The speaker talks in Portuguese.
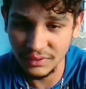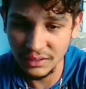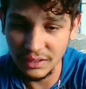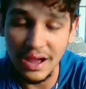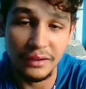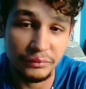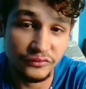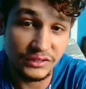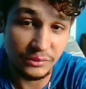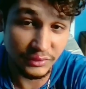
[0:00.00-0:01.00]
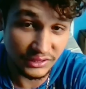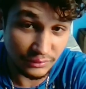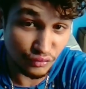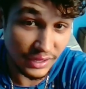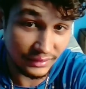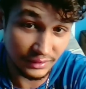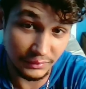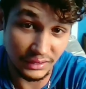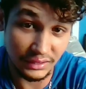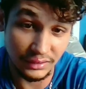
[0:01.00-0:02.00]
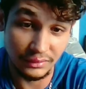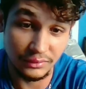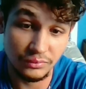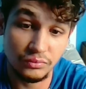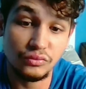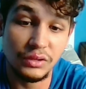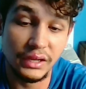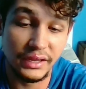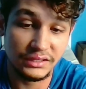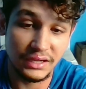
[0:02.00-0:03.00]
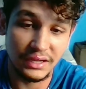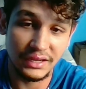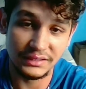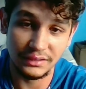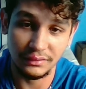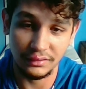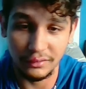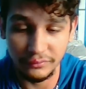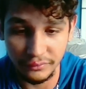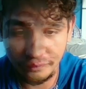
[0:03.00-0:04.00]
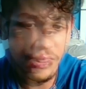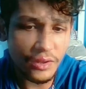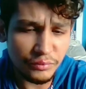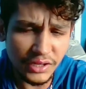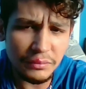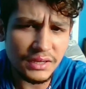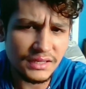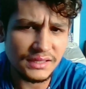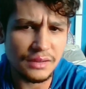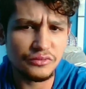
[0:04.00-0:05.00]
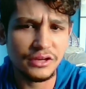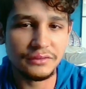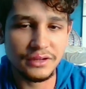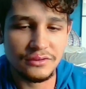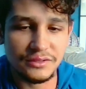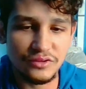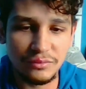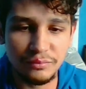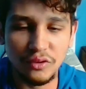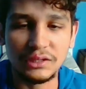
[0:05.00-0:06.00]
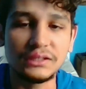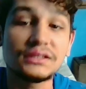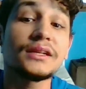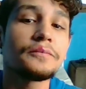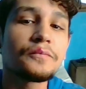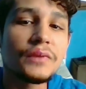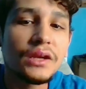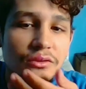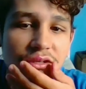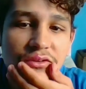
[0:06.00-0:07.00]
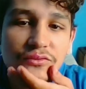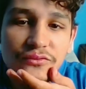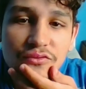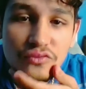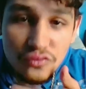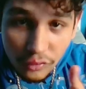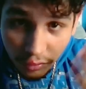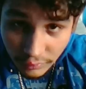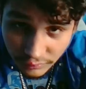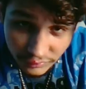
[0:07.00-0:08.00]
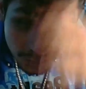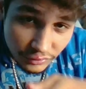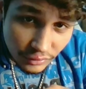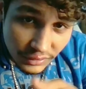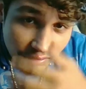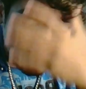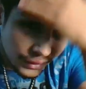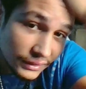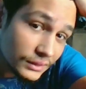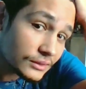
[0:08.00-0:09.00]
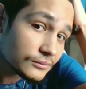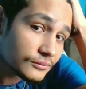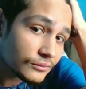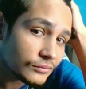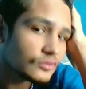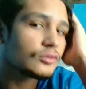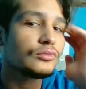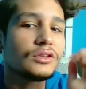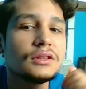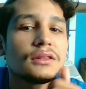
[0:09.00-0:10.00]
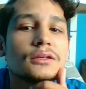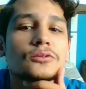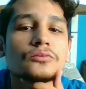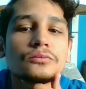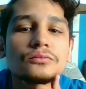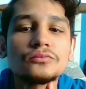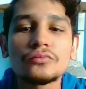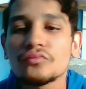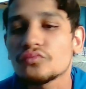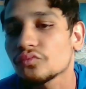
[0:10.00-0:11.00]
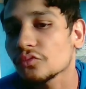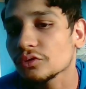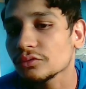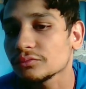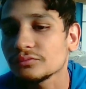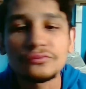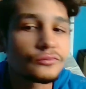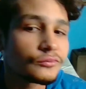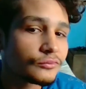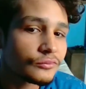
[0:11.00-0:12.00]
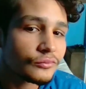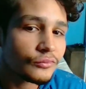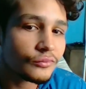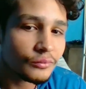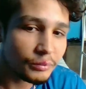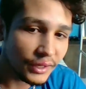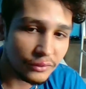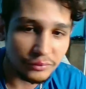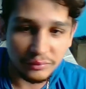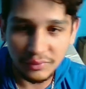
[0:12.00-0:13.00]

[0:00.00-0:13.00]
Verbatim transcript: Ah, você pode ser mulher também, né? Mulher já é aceitável. Porque a beleza da mulher é um negócio muito importante, né? Eu tô aqui com um furúnculo, ó. Tô lindo ainda. Tô bonitão. Não? Pego.